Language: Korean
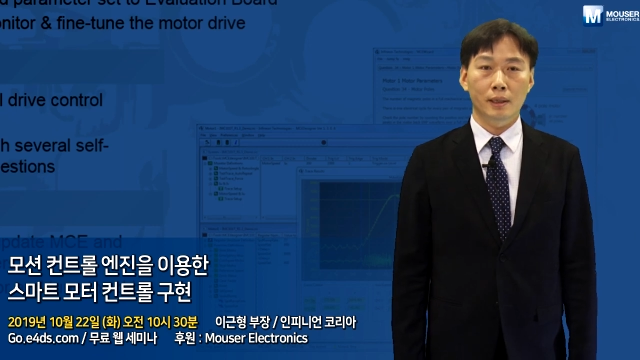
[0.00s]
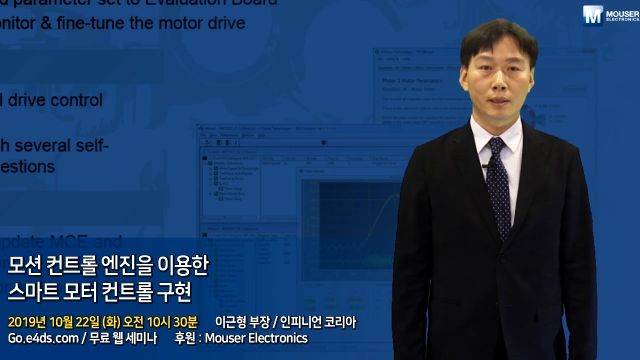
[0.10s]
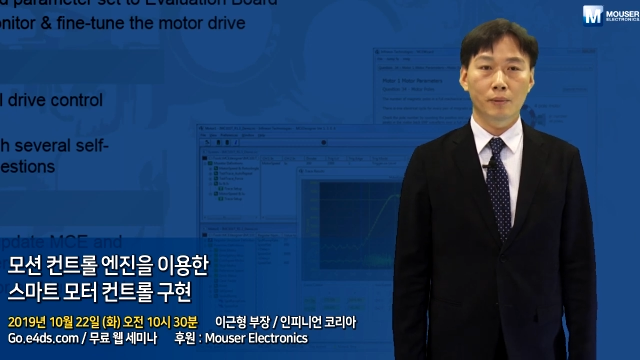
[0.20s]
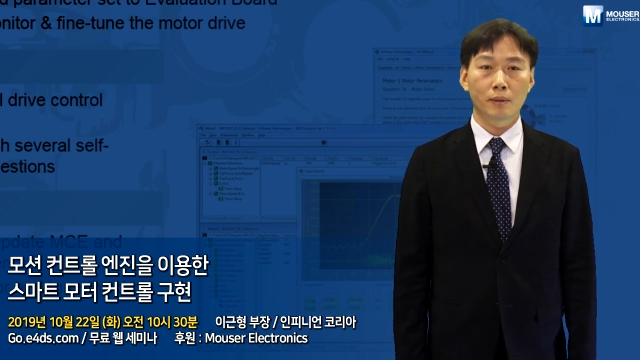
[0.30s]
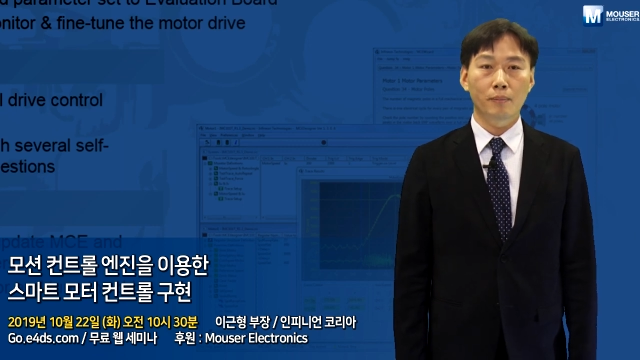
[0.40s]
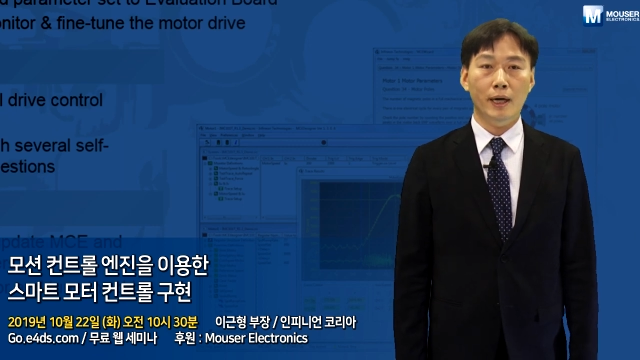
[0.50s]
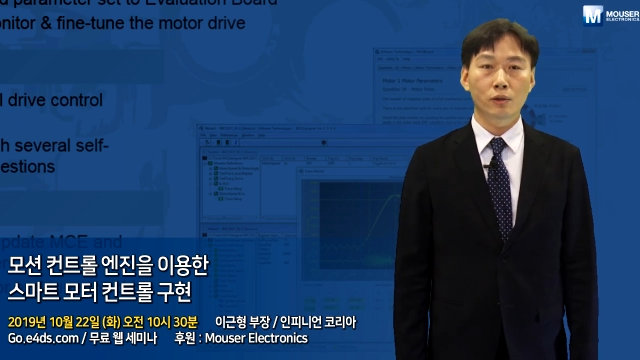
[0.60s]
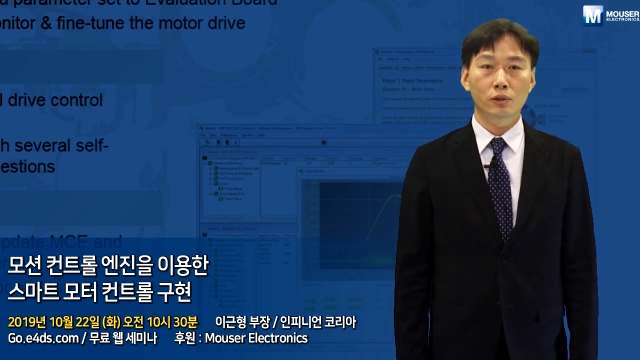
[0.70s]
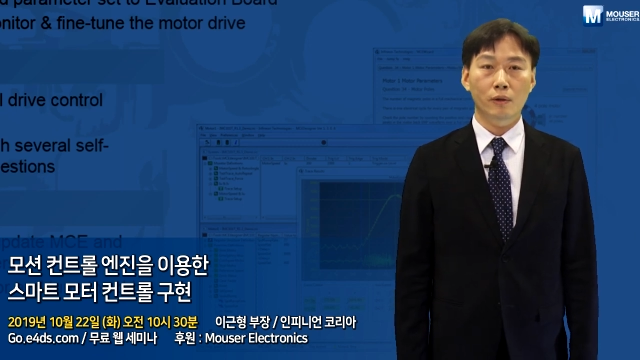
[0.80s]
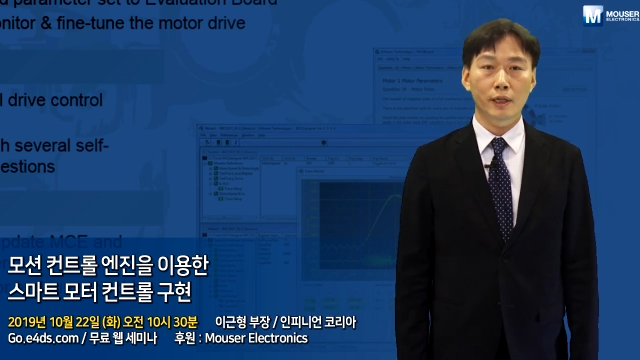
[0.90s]
이번
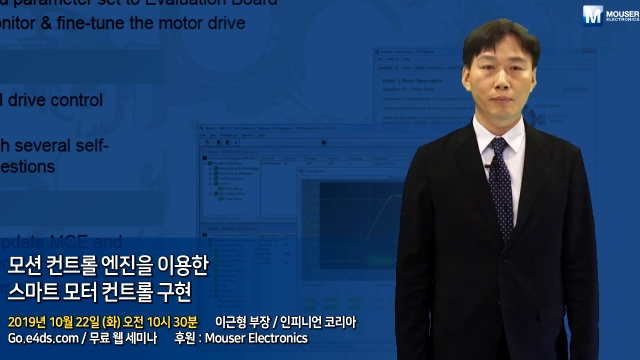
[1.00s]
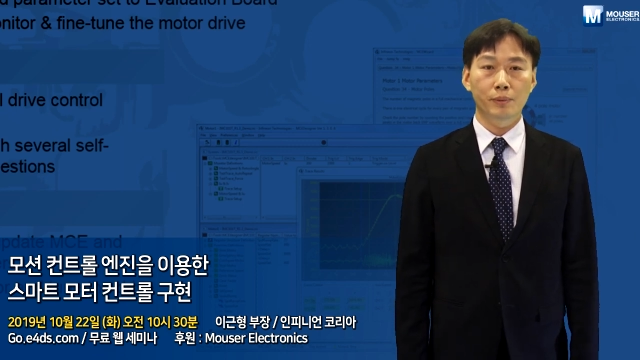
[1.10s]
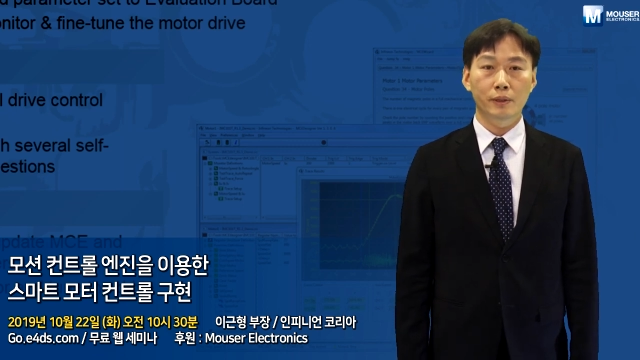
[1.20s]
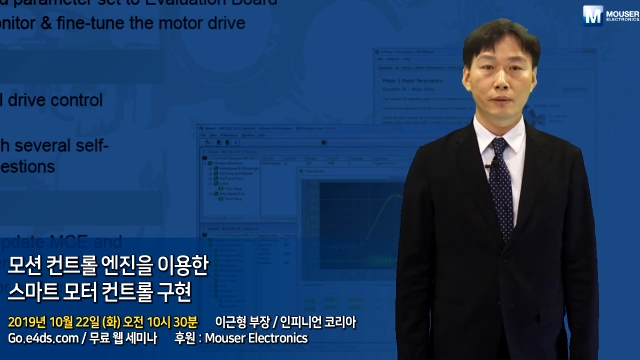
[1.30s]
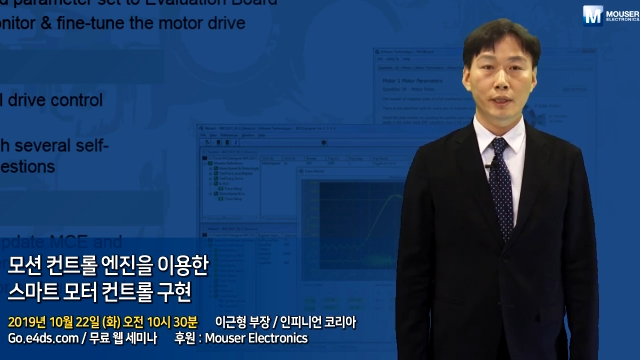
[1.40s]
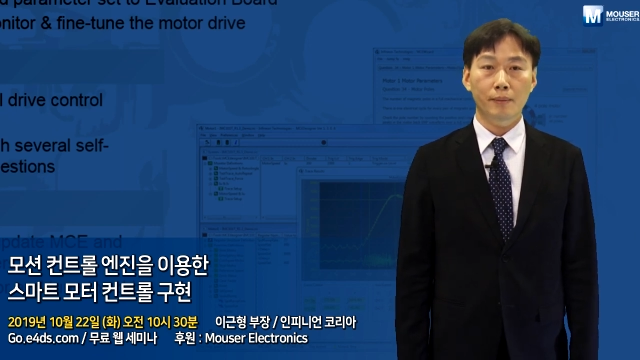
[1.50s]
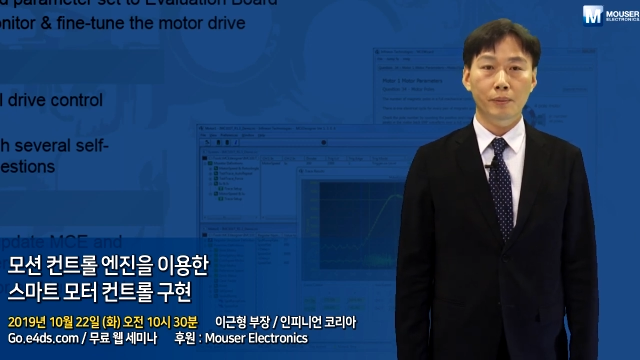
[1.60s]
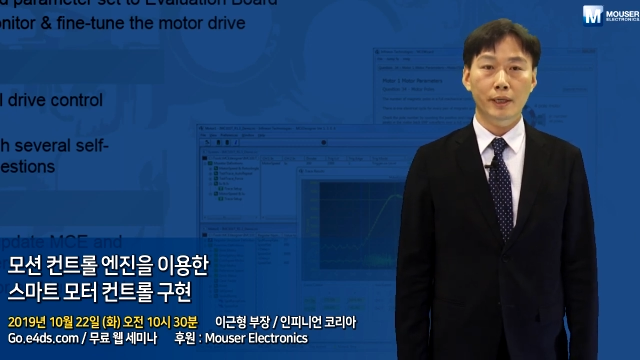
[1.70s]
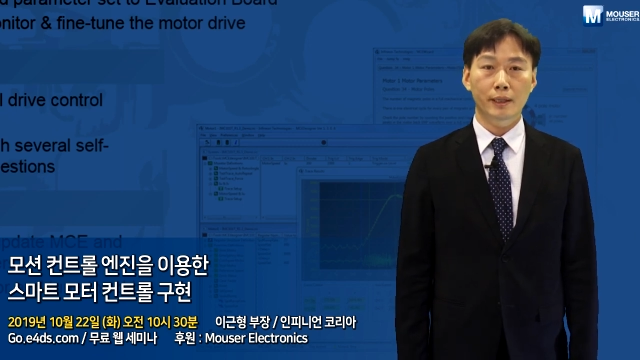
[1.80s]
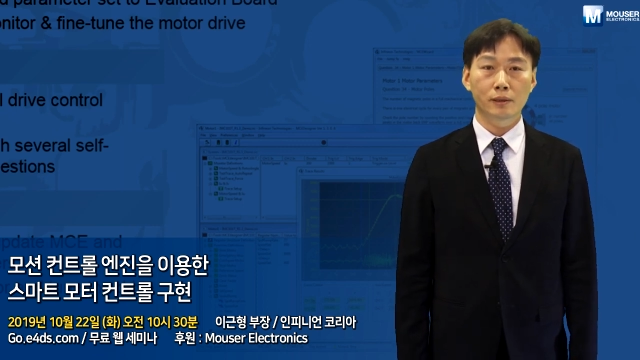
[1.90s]
마우저와 인피니언이
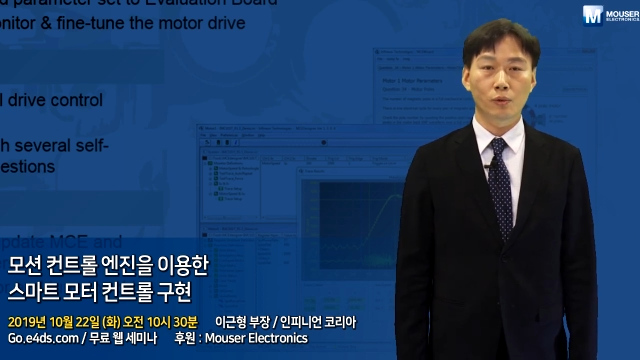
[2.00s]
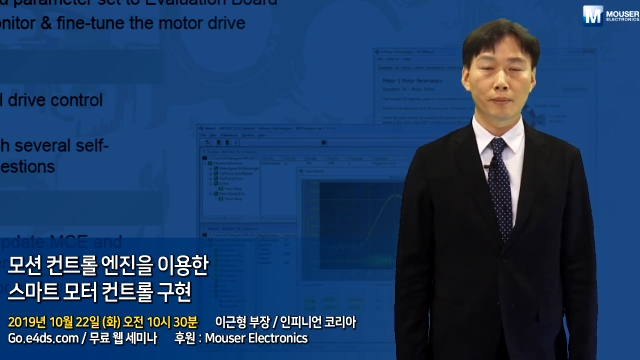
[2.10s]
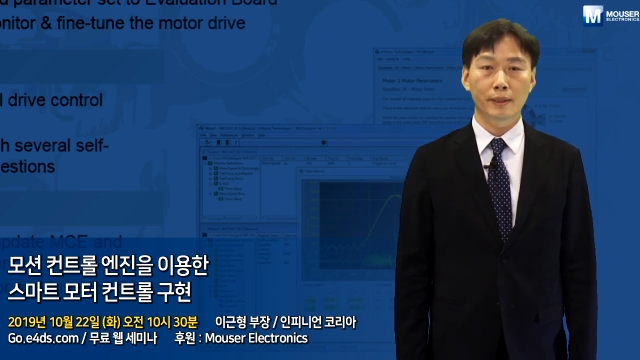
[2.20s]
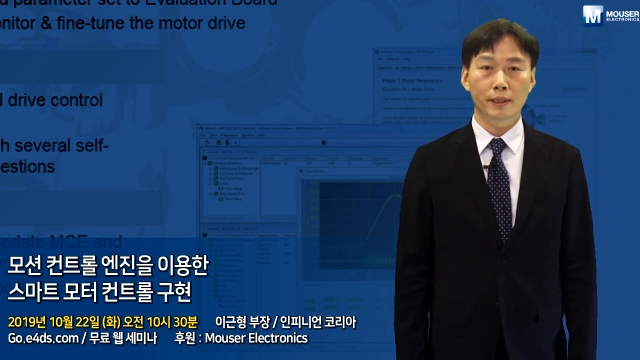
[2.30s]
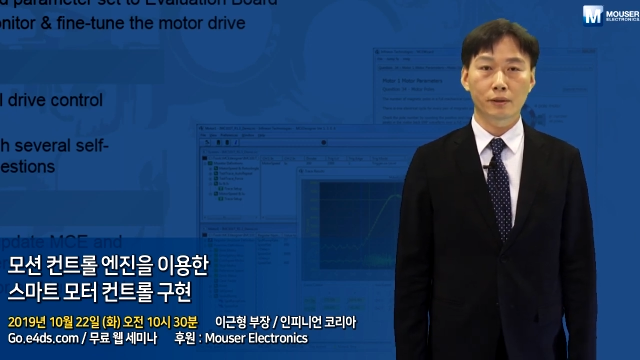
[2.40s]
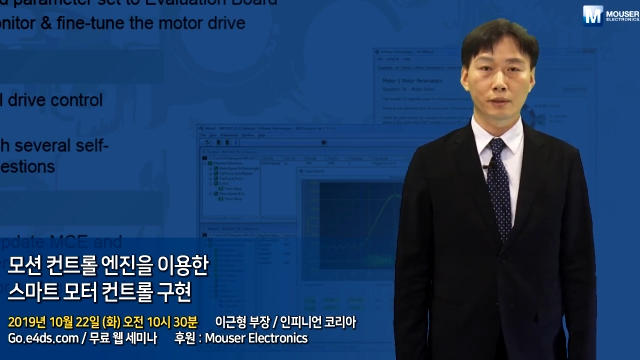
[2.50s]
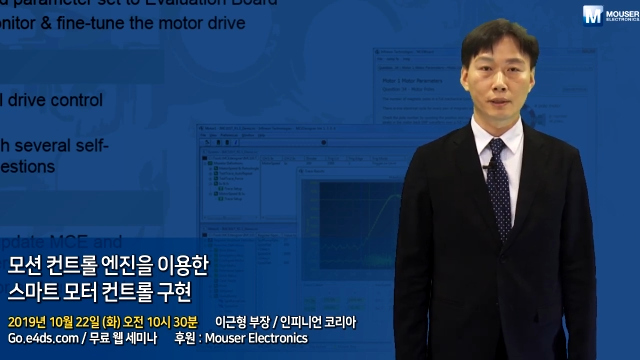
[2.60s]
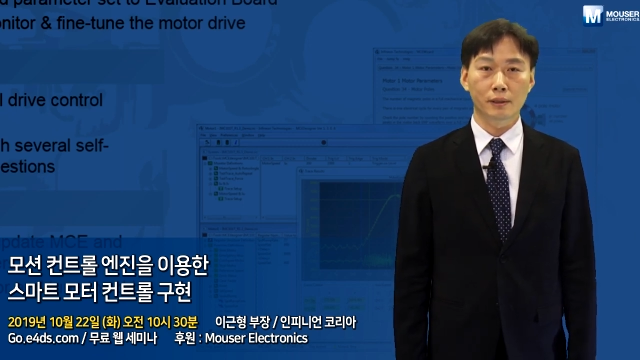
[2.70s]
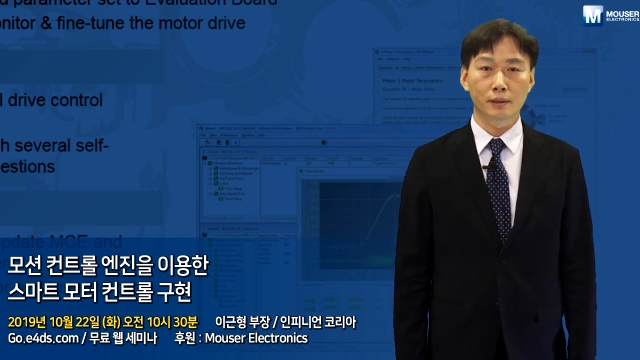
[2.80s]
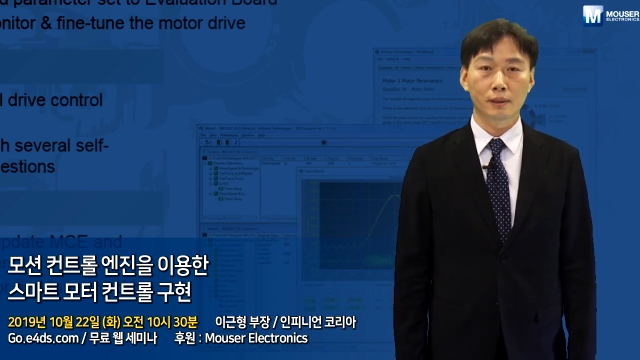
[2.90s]
함께하는
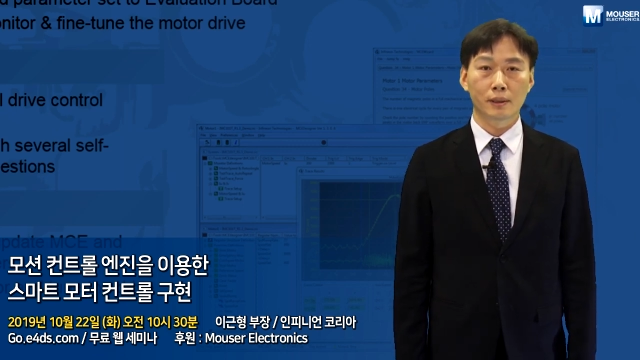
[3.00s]
웨비나에서는